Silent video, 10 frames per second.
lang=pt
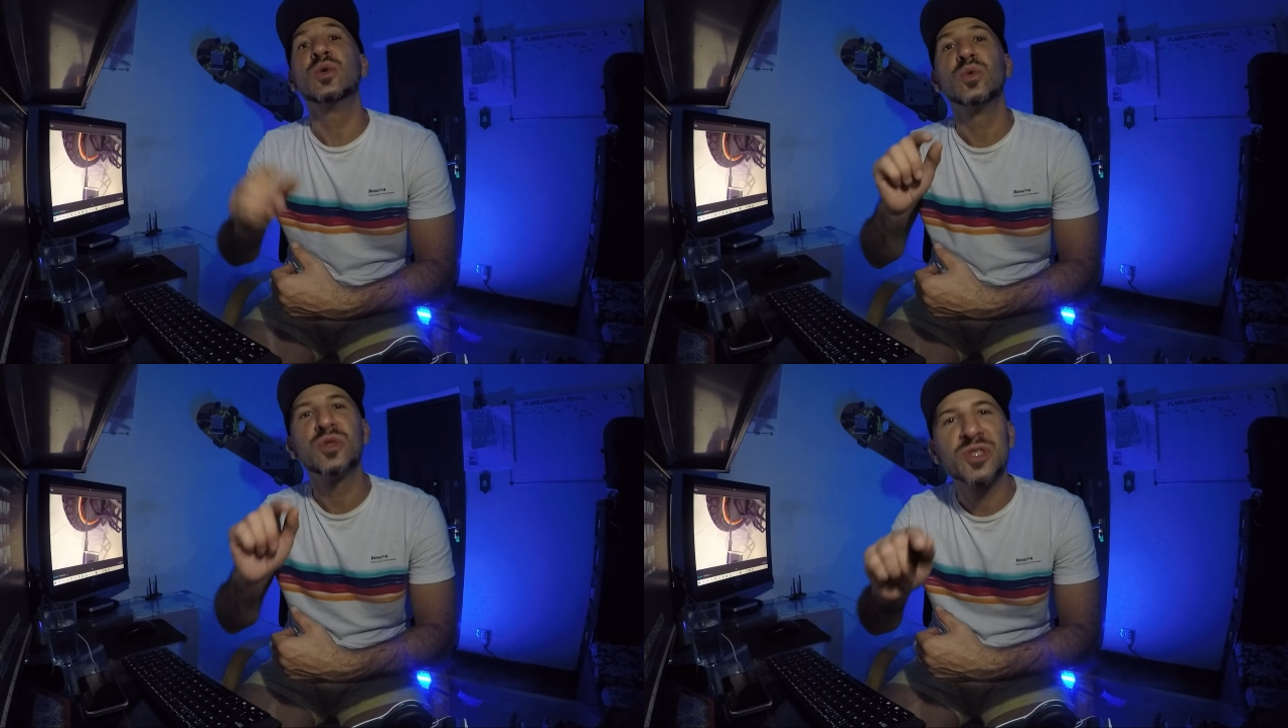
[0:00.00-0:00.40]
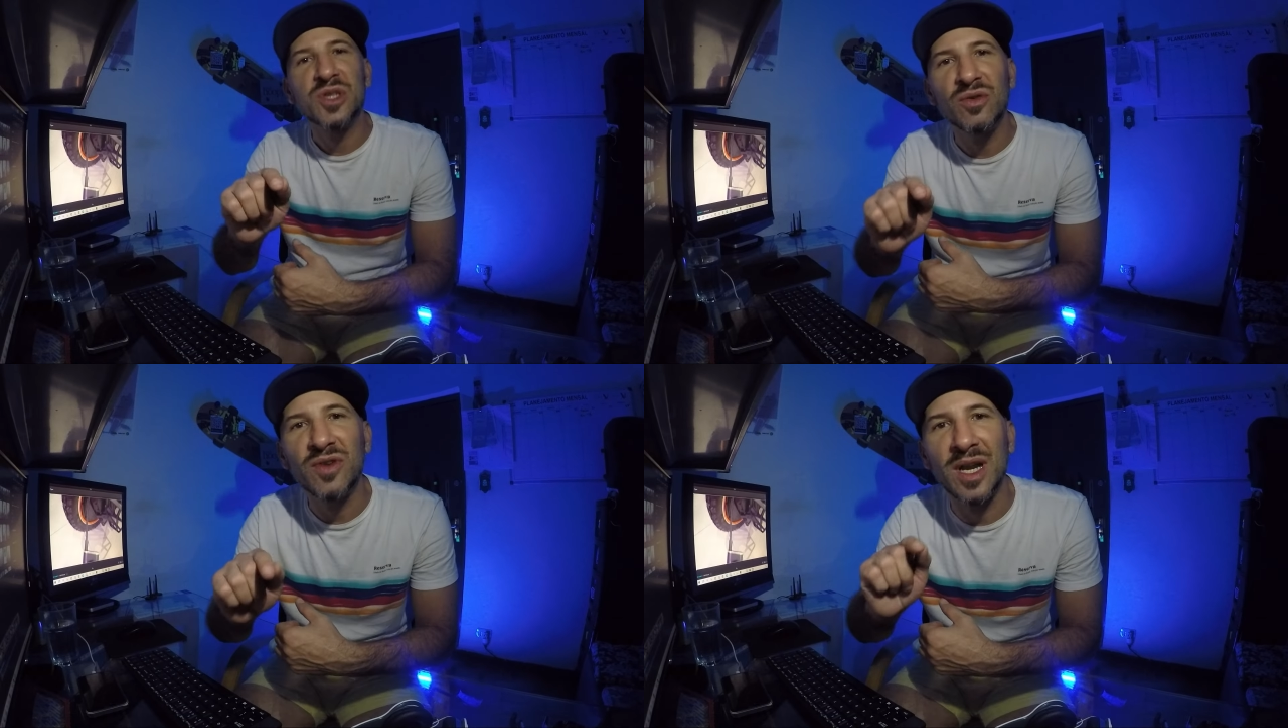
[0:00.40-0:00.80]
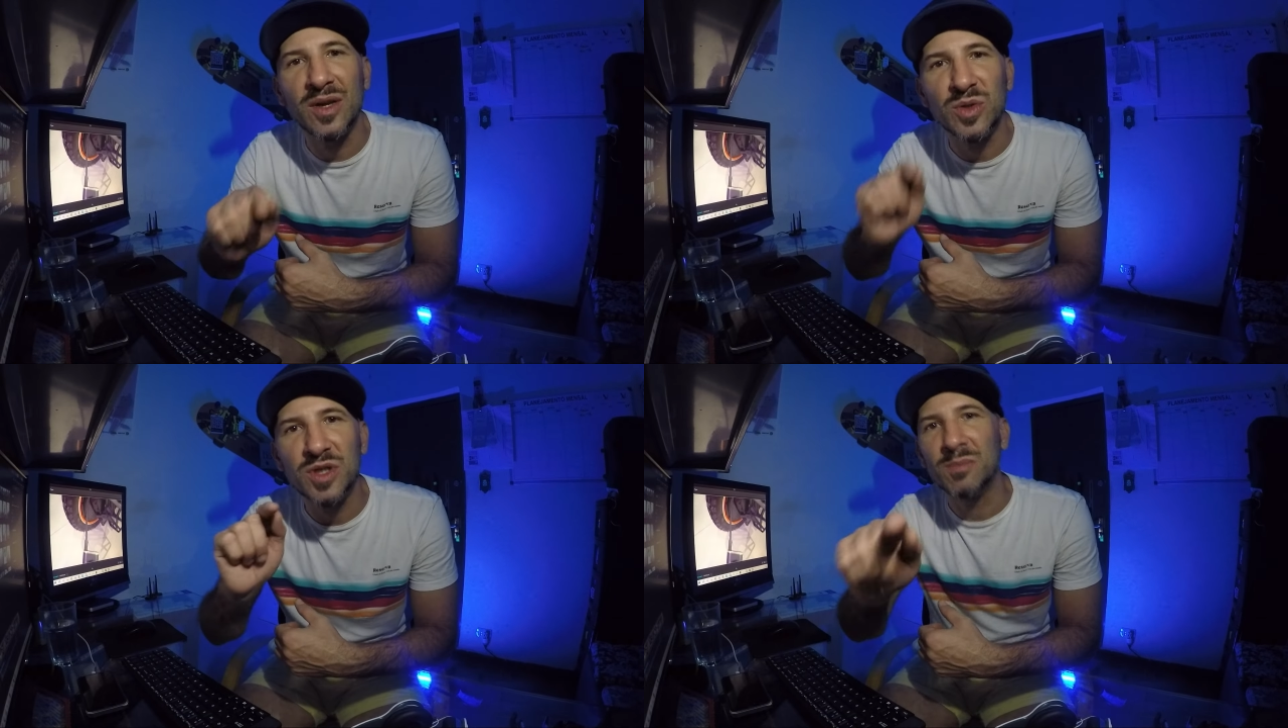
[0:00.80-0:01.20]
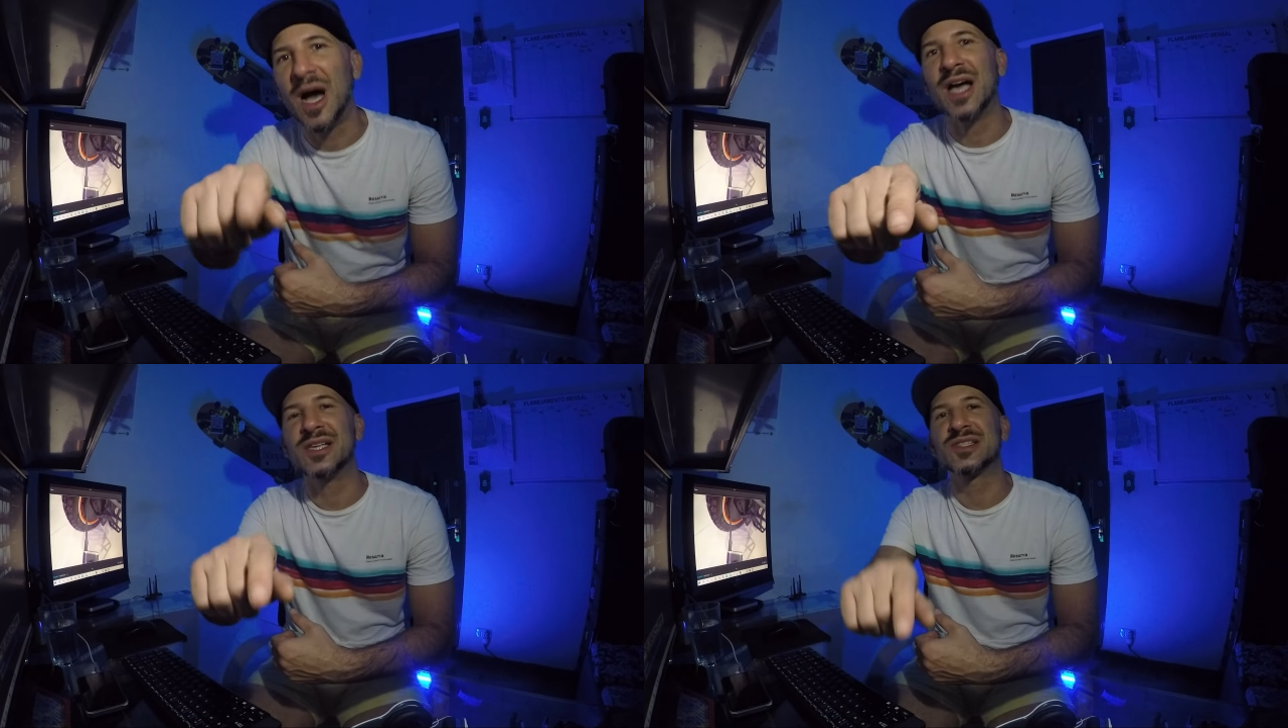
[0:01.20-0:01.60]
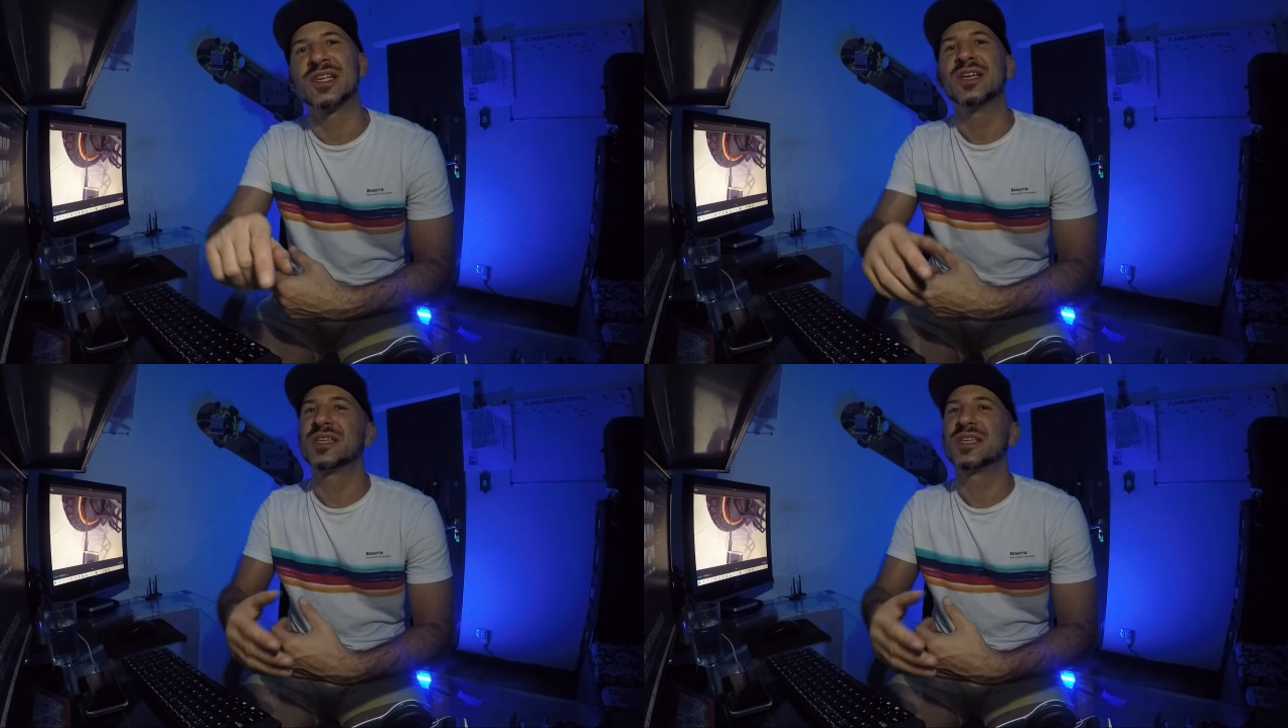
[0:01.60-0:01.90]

o seu valeu demais,